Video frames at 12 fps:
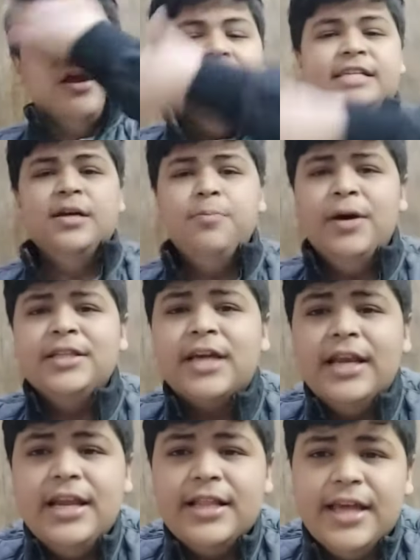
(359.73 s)
गाइज अब बात
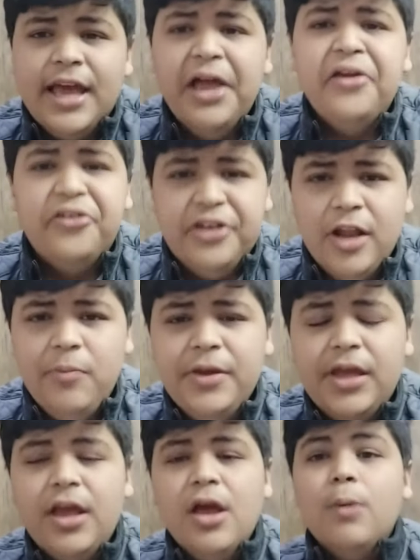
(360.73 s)
कर लेते हैं
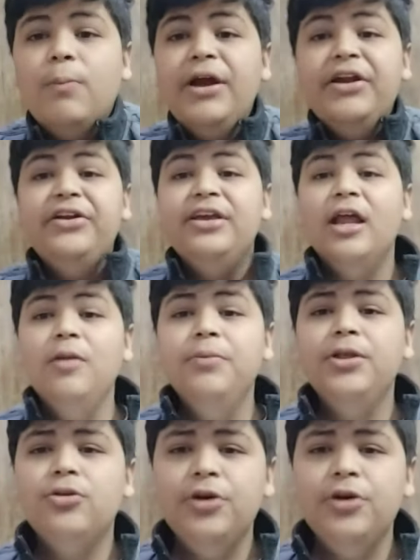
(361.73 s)
रियलमी की भाई मी